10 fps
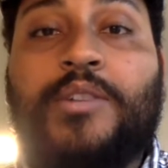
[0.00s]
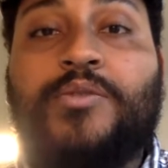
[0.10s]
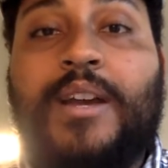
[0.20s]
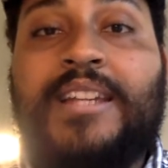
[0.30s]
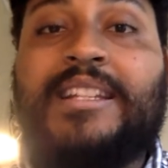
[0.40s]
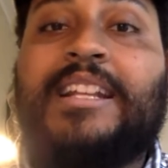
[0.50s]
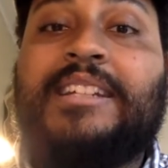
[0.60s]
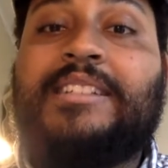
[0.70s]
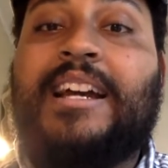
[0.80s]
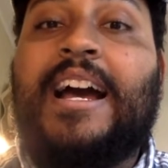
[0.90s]
a sua
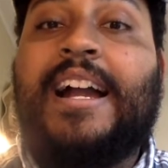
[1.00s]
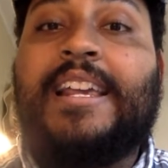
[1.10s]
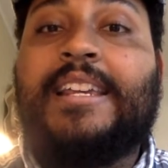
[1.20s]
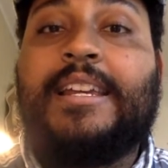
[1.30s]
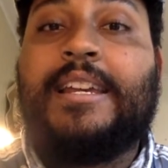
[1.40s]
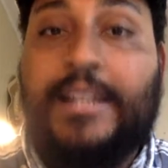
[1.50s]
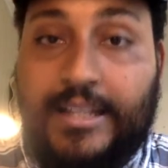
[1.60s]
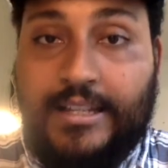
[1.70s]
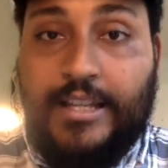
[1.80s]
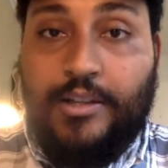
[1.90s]
residência aqui
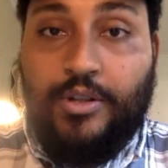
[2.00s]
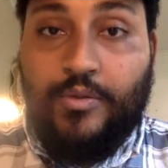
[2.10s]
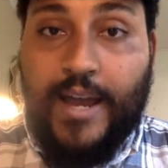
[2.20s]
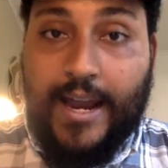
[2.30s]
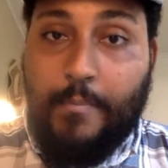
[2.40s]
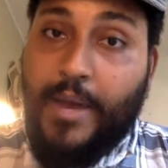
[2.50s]
na Noruega.